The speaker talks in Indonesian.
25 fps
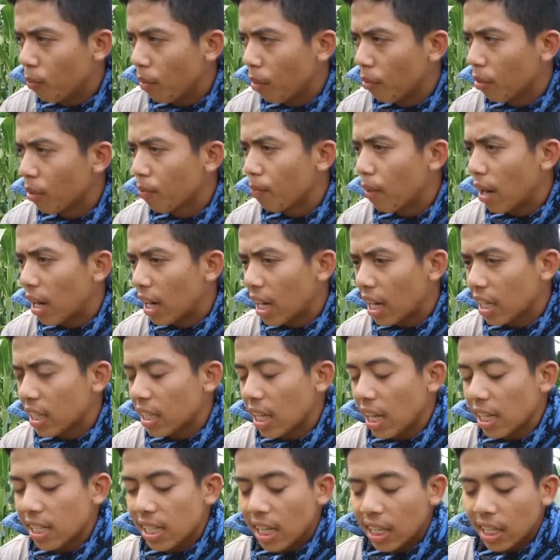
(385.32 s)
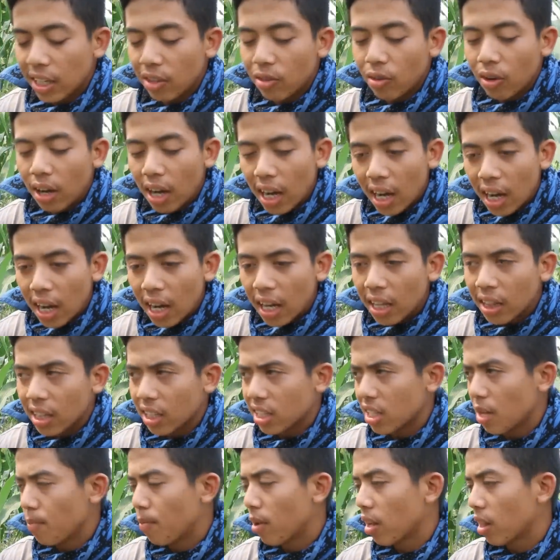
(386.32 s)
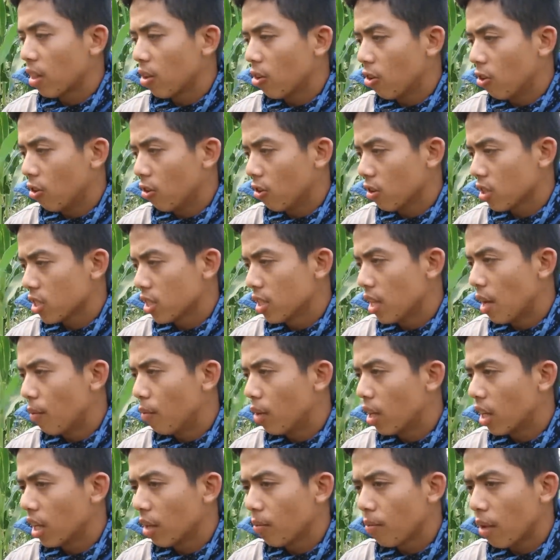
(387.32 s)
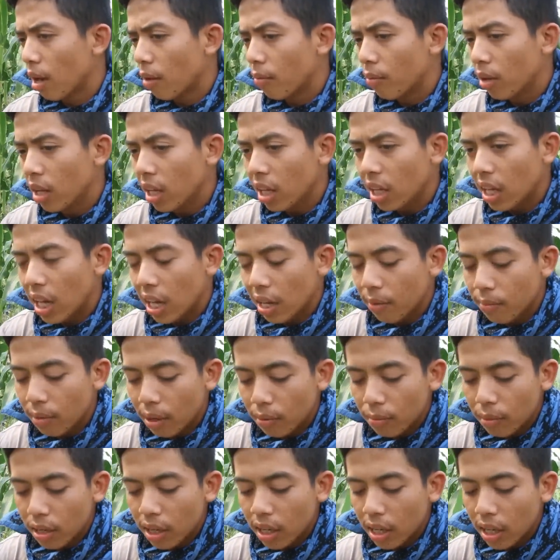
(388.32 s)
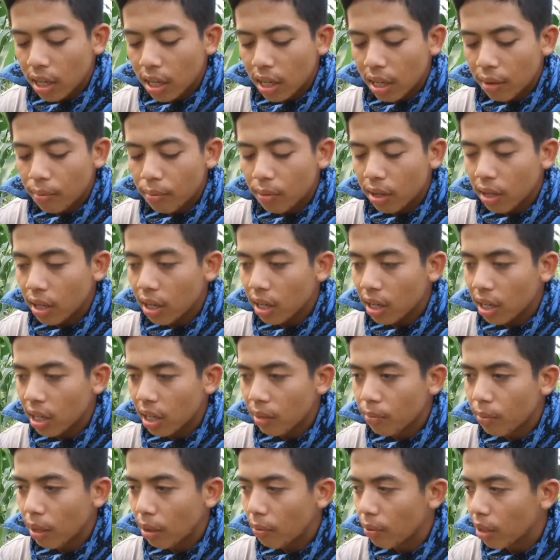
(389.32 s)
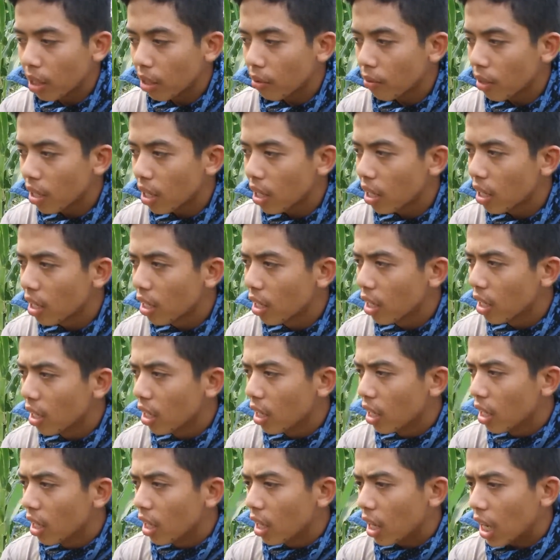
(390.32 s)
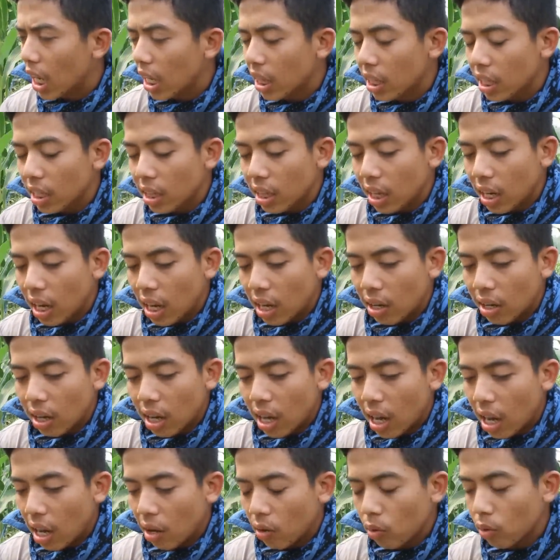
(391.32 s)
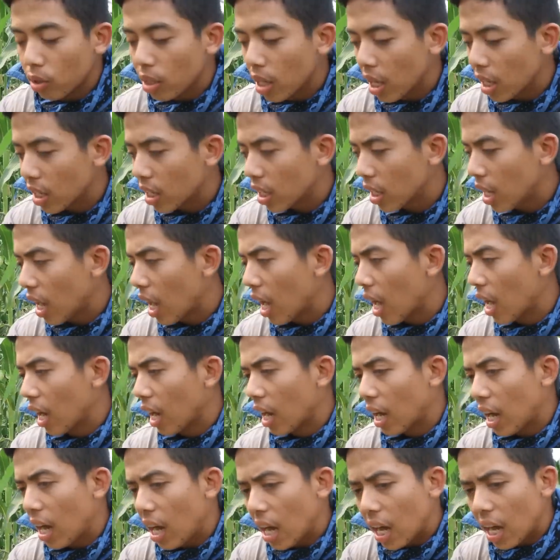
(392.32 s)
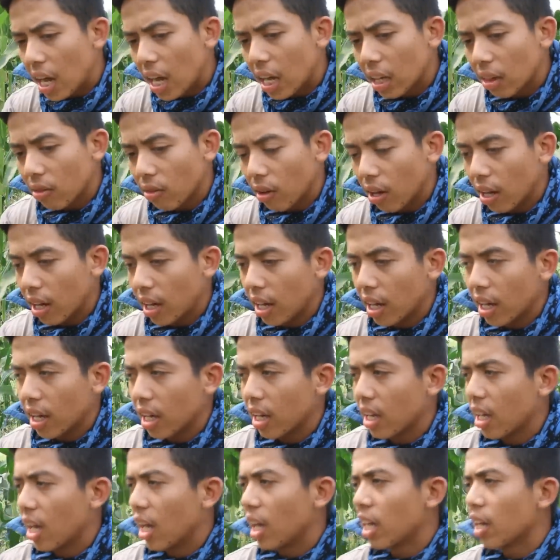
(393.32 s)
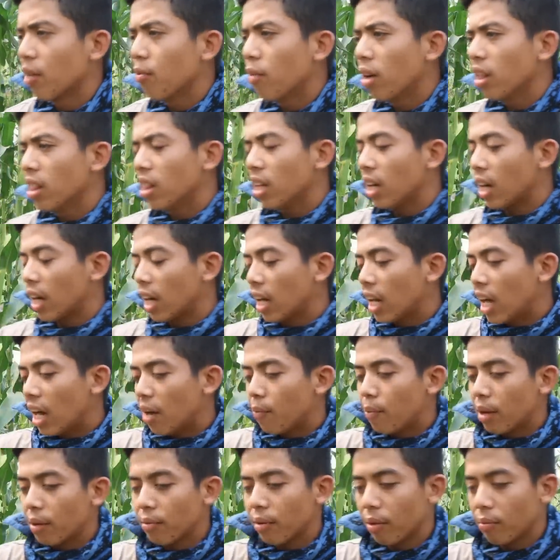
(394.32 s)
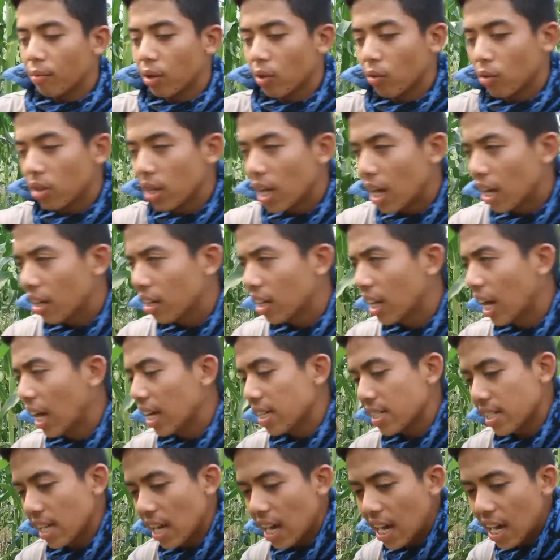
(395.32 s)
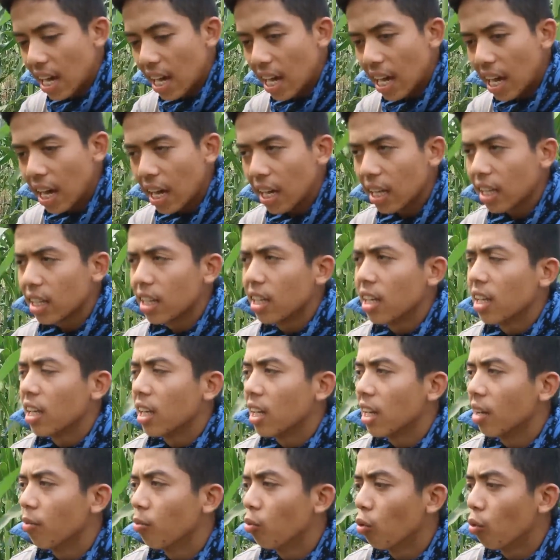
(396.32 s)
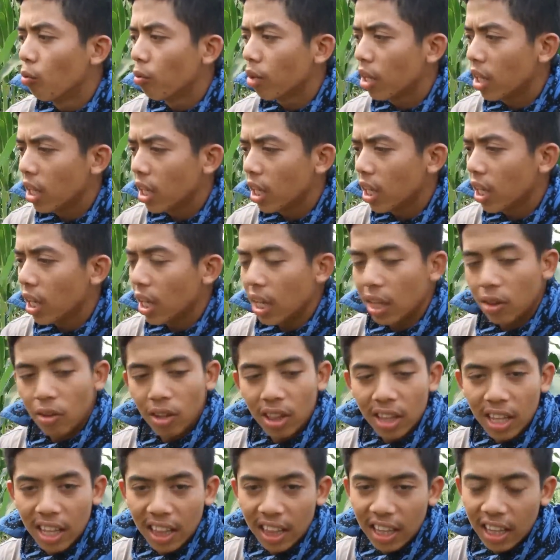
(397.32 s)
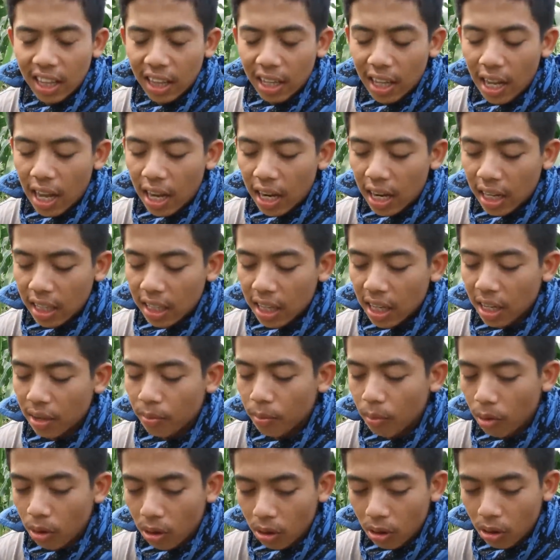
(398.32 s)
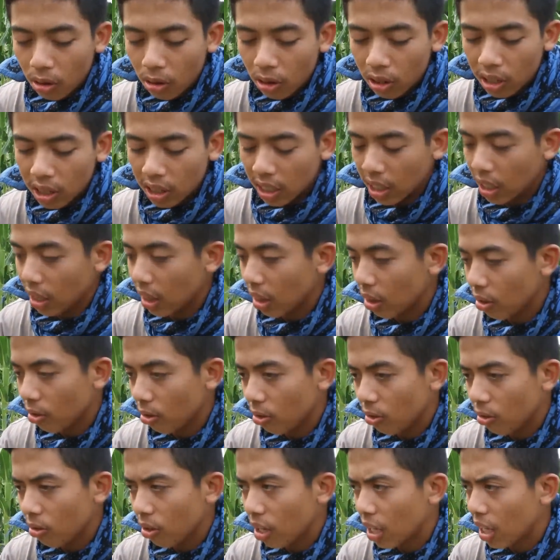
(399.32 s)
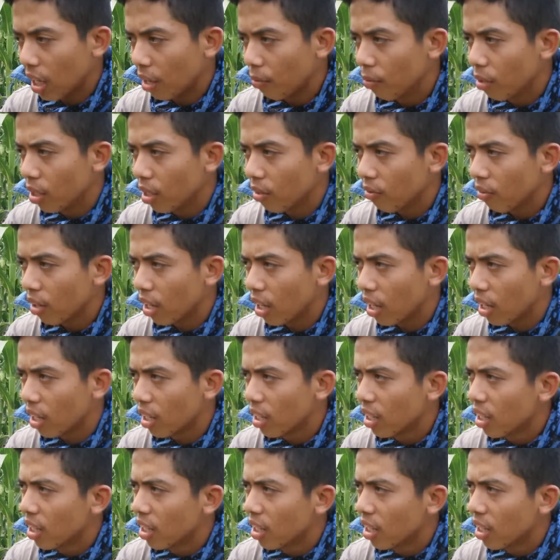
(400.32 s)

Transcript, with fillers: pami panas tiasa ngiuhan tiasa pertos damel di pabrik ay pami damel di pabrik mah kan terang hujan kedah angkat wae ayo man terkedah pan pami hujan tiasa di bumi gitu enten angkat ke kebon gitu aya bima